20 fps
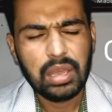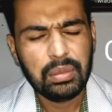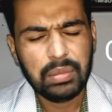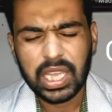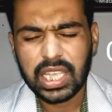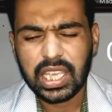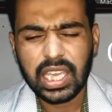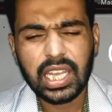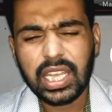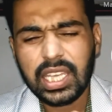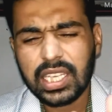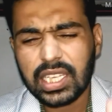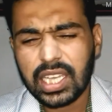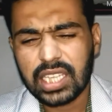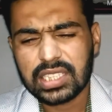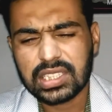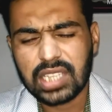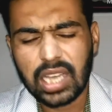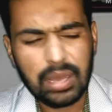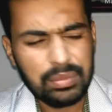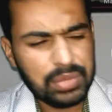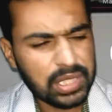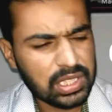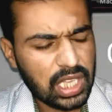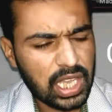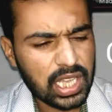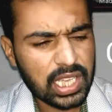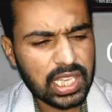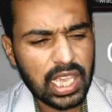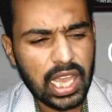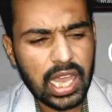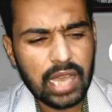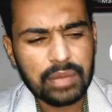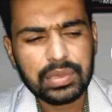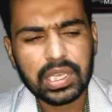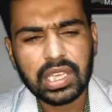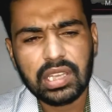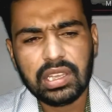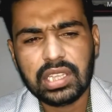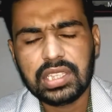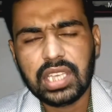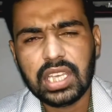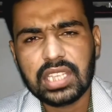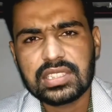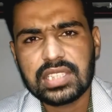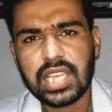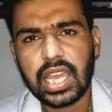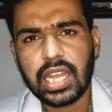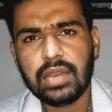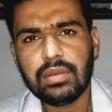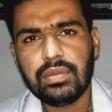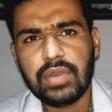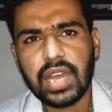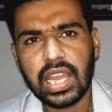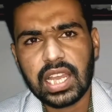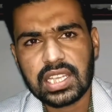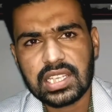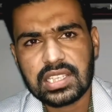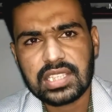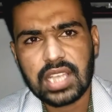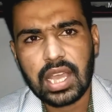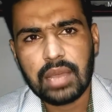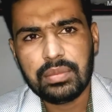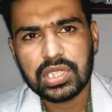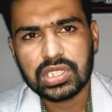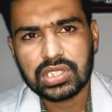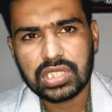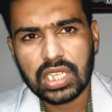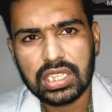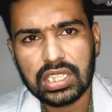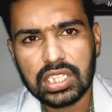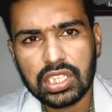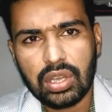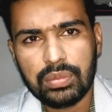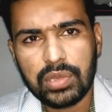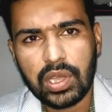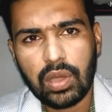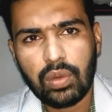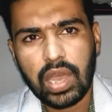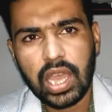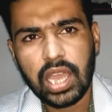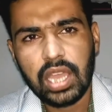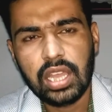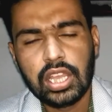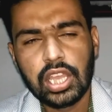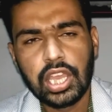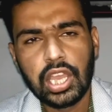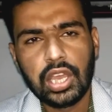मैं ये नहीं कहता अभी देखें आपके ये जैनब वाला किस्सा अभी चंद दिनों में हुआ है